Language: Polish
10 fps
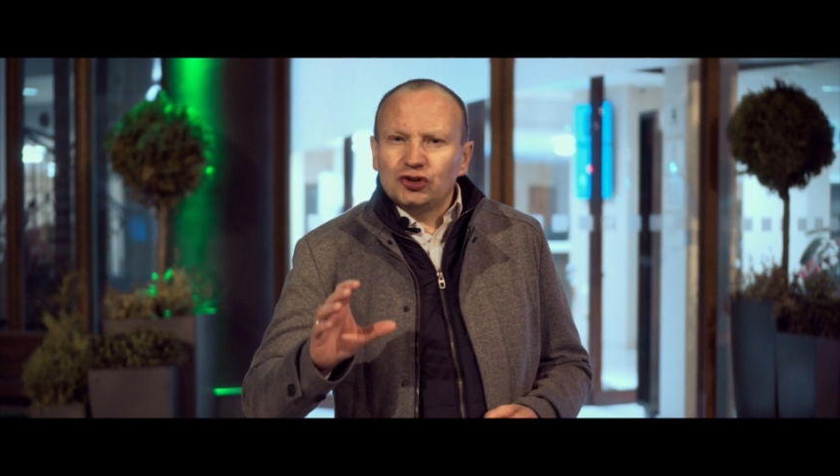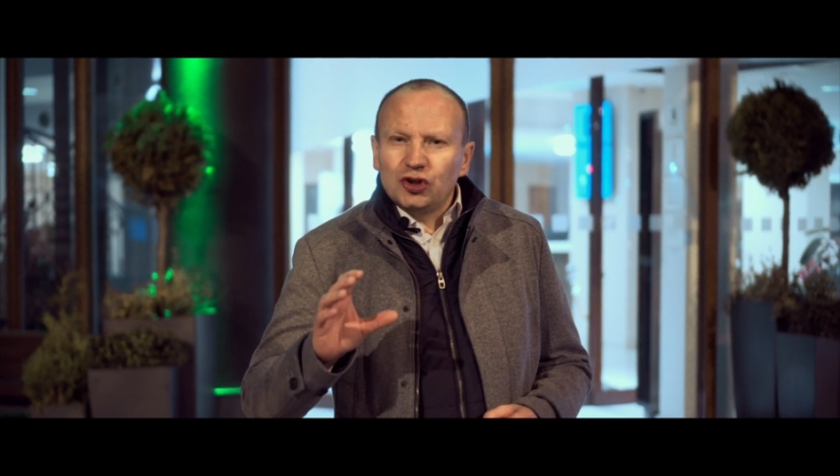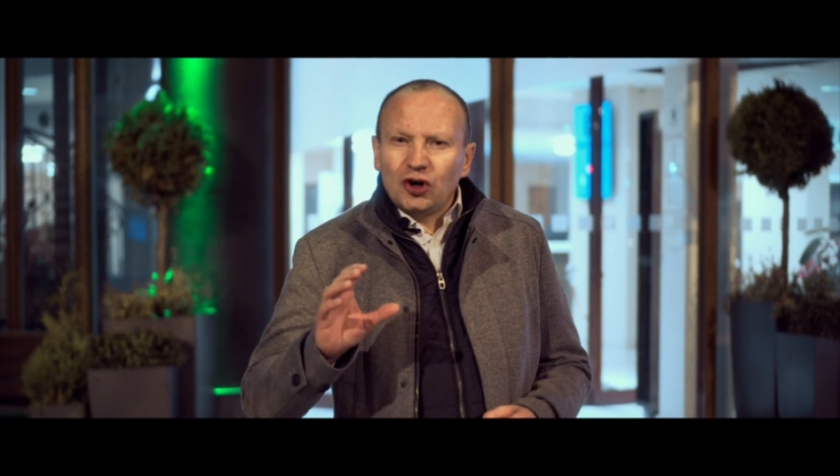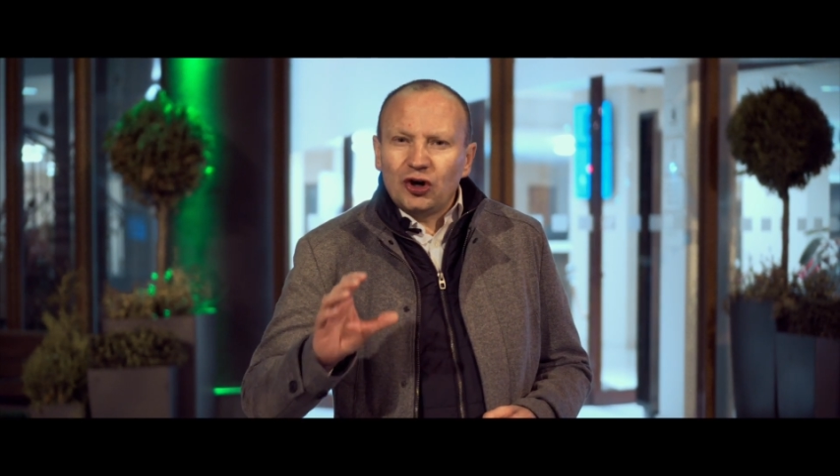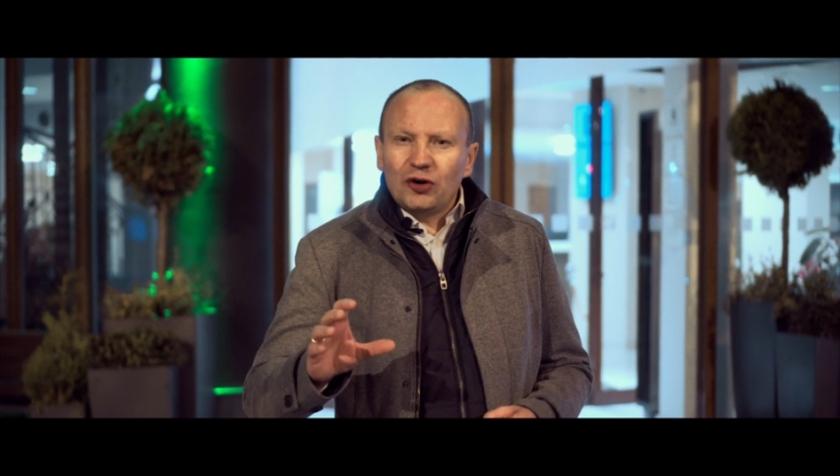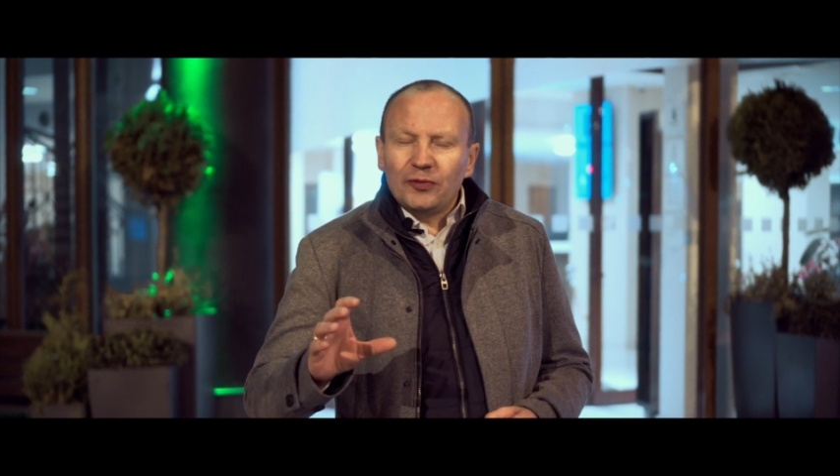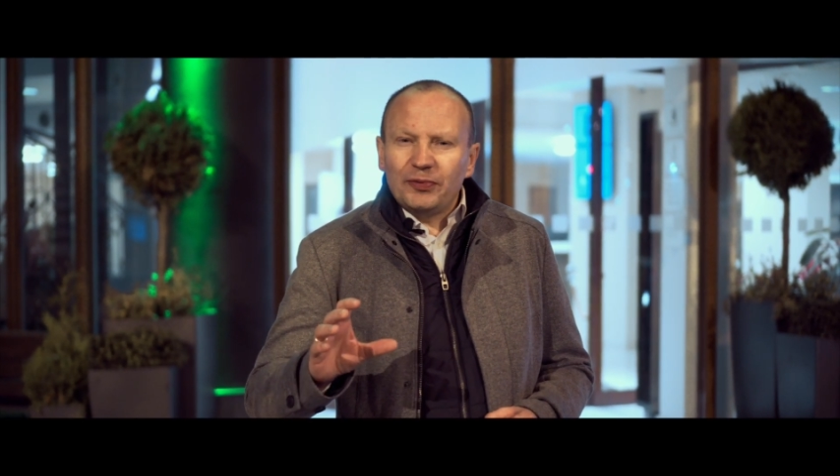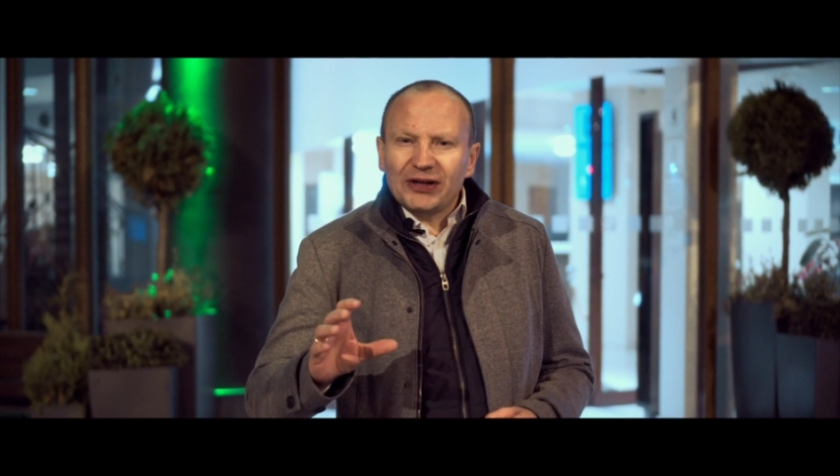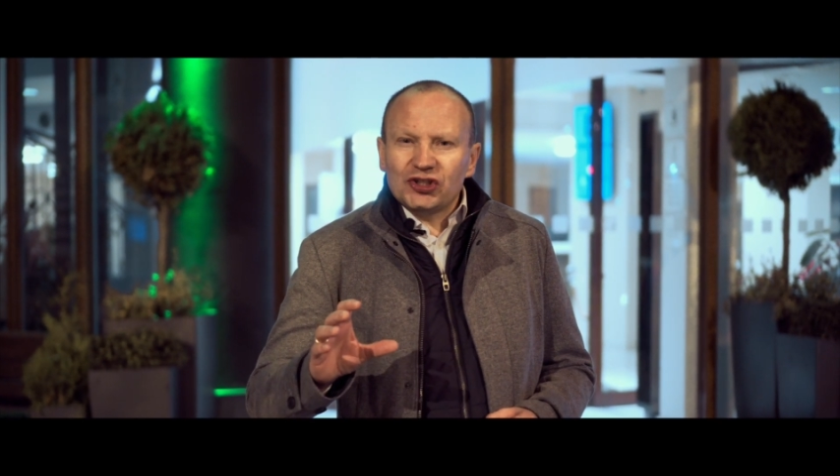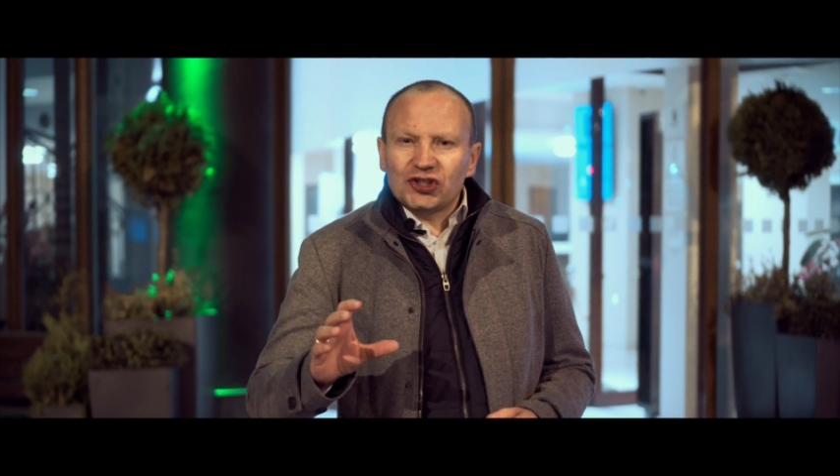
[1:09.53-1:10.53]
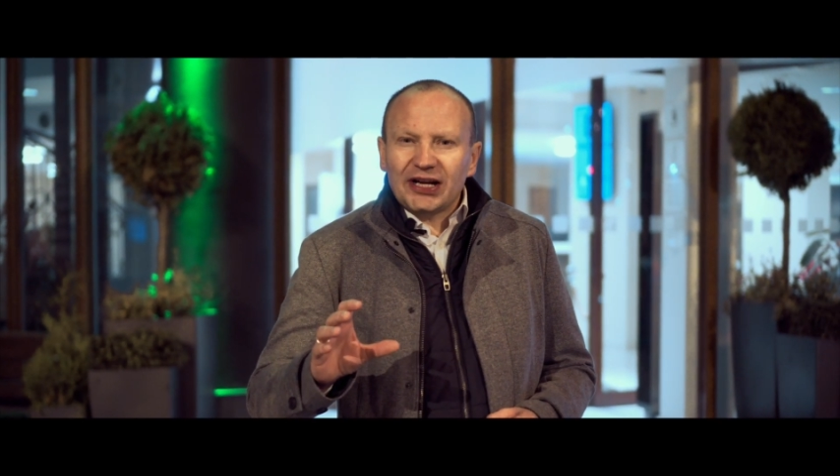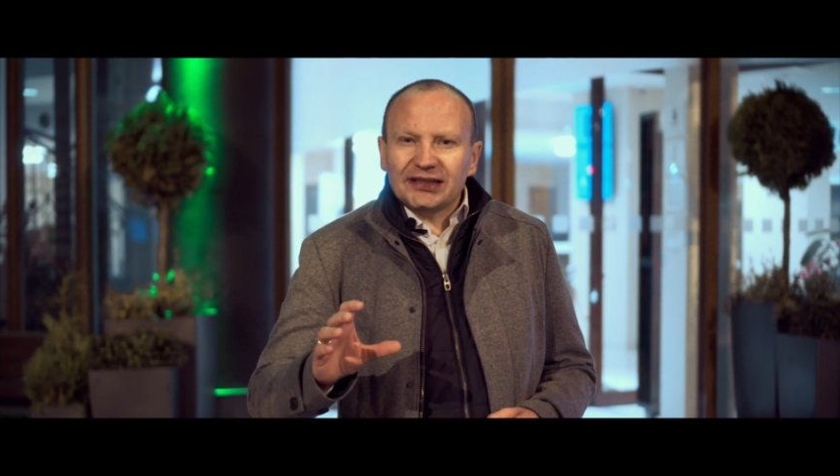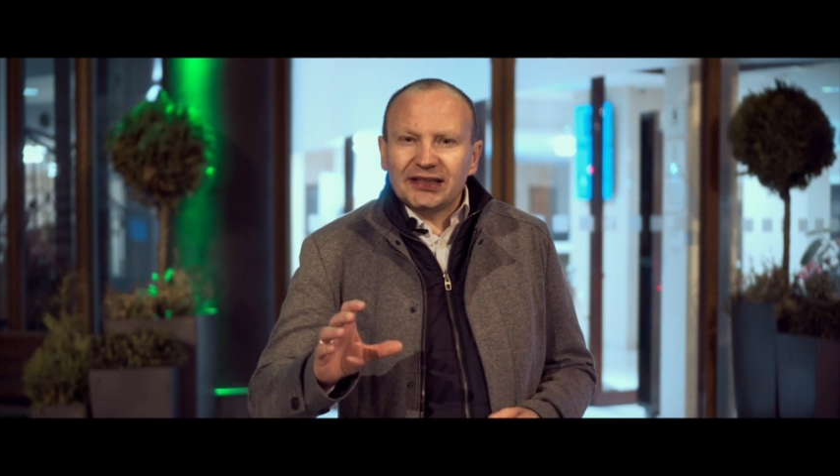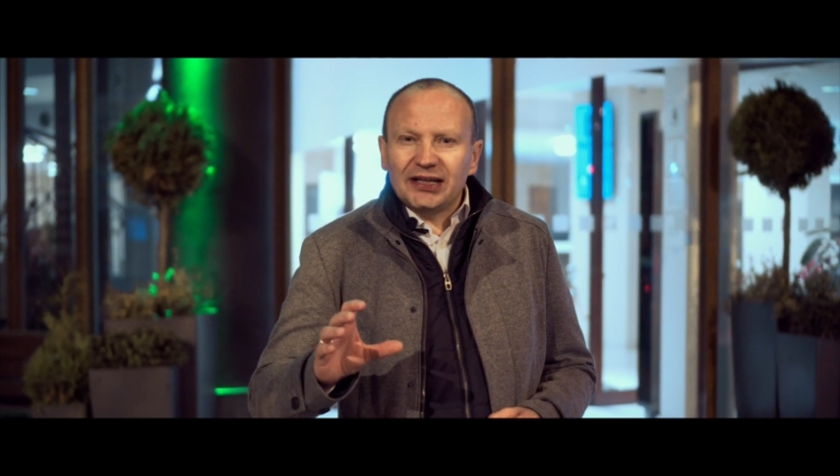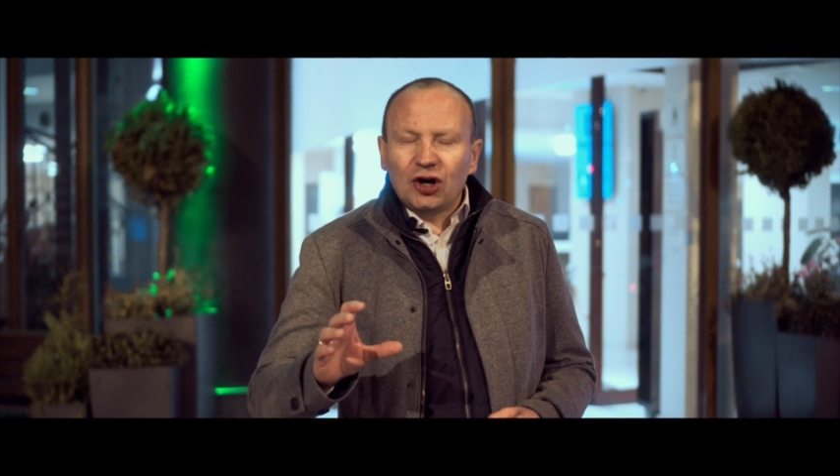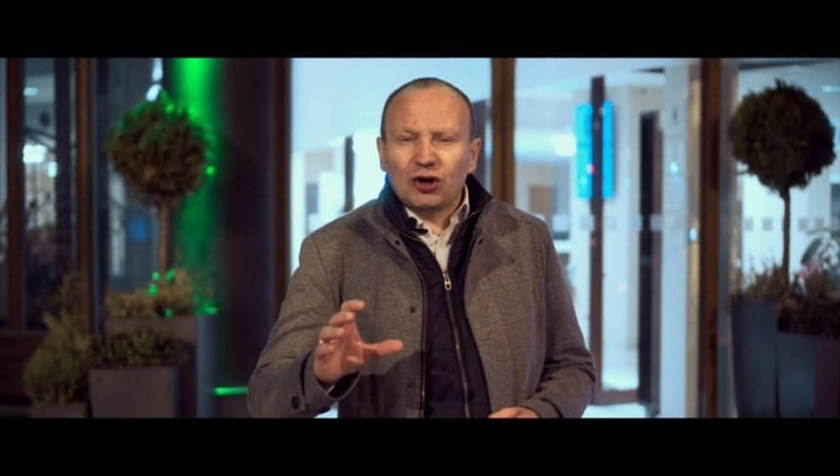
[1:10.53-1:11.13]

to płacisz ratę